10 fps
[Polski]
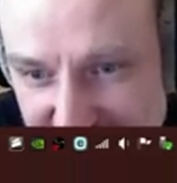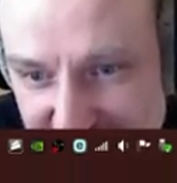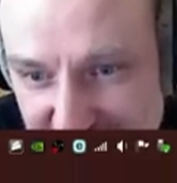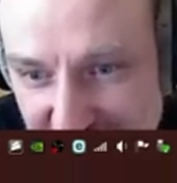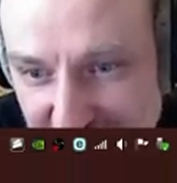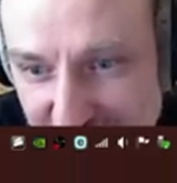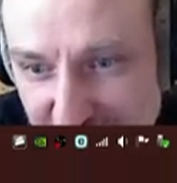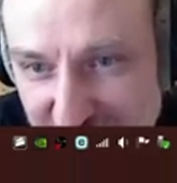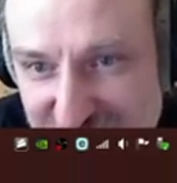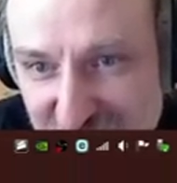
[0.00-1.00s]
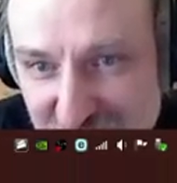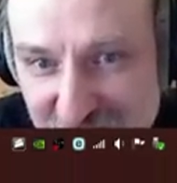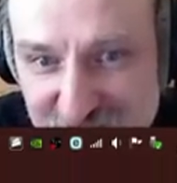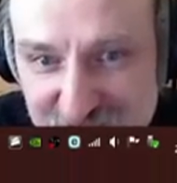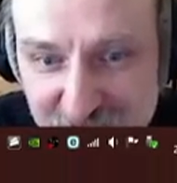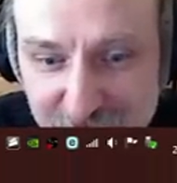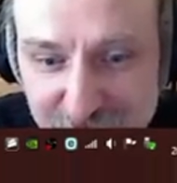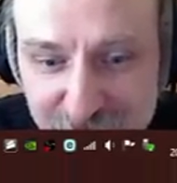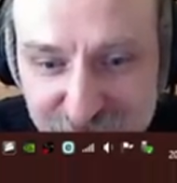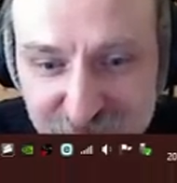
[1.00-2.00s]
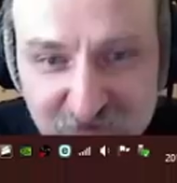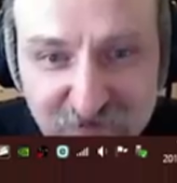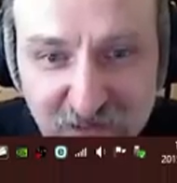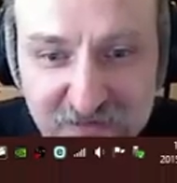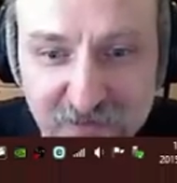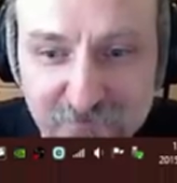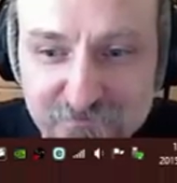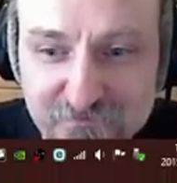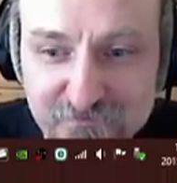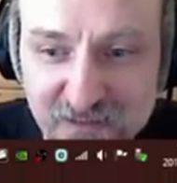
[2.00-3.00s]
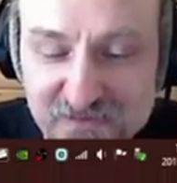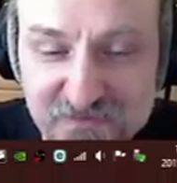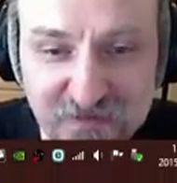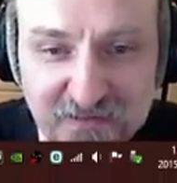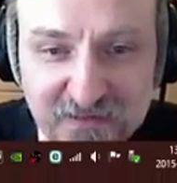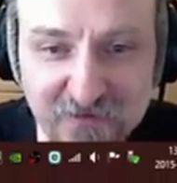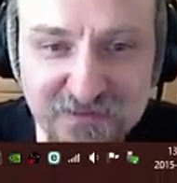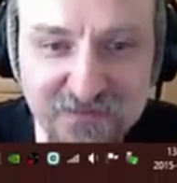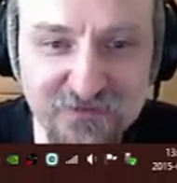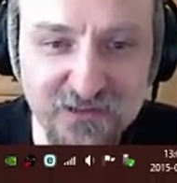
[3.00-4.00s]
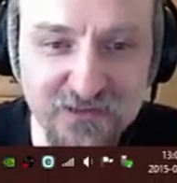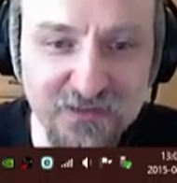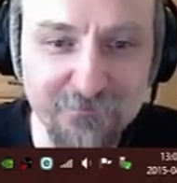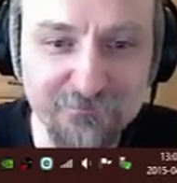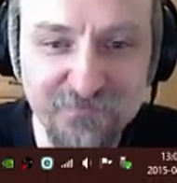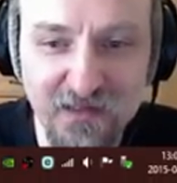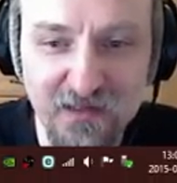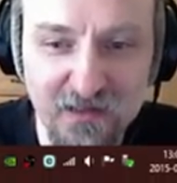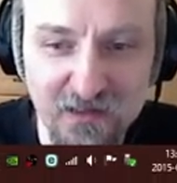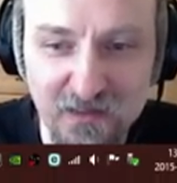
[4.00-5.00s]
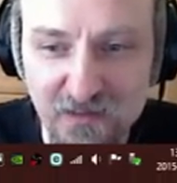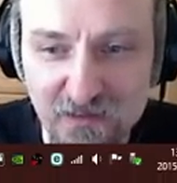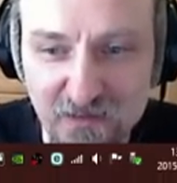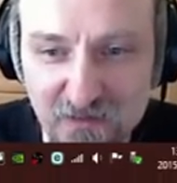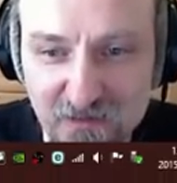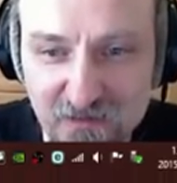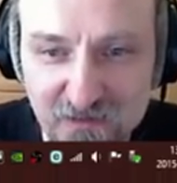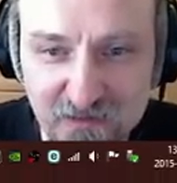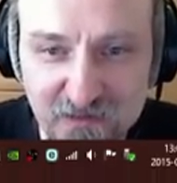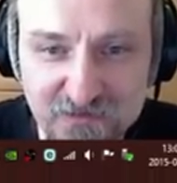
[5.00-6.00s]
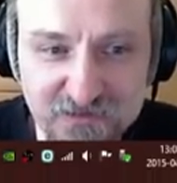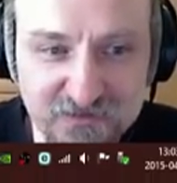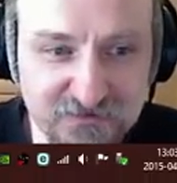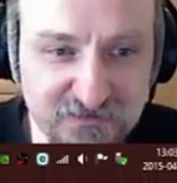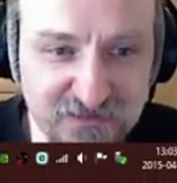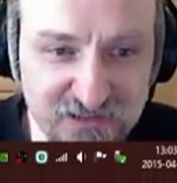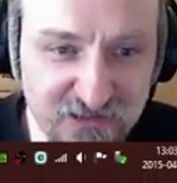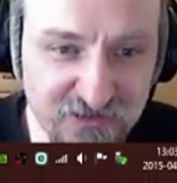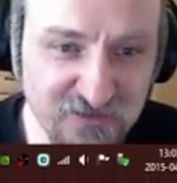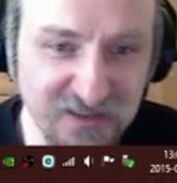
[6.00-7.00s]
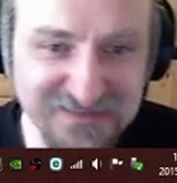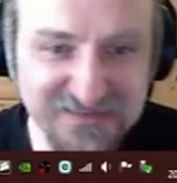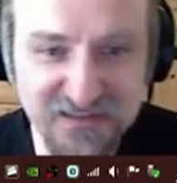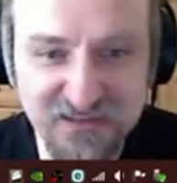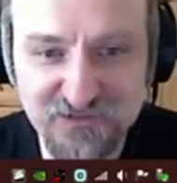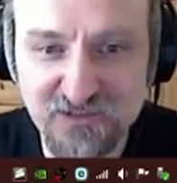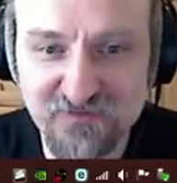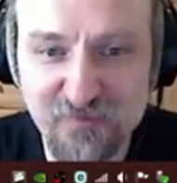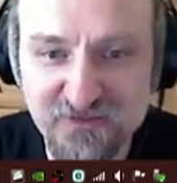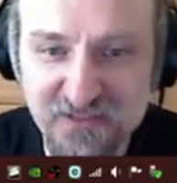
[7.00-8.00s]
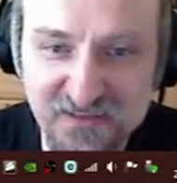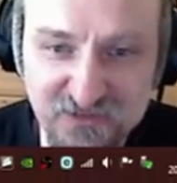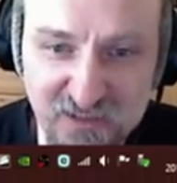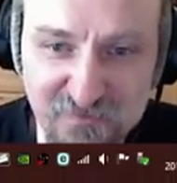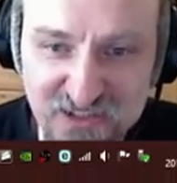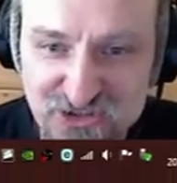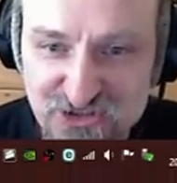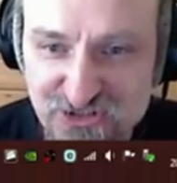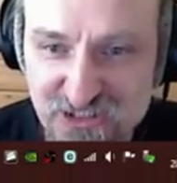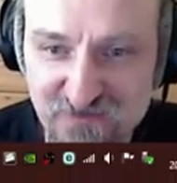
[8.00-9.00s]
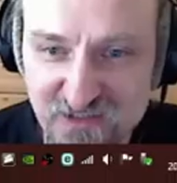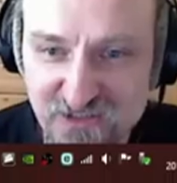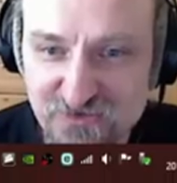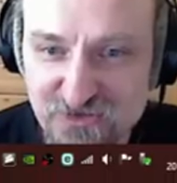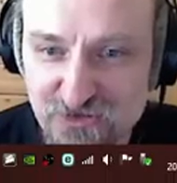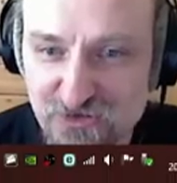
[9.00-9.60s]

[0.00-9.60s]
że nie wiem, masakrycznie. No fajna, bardzo fajna, ładnie wygląda. E, Jeśli chodzi o magazyn danych, to nowa płyta s ma 9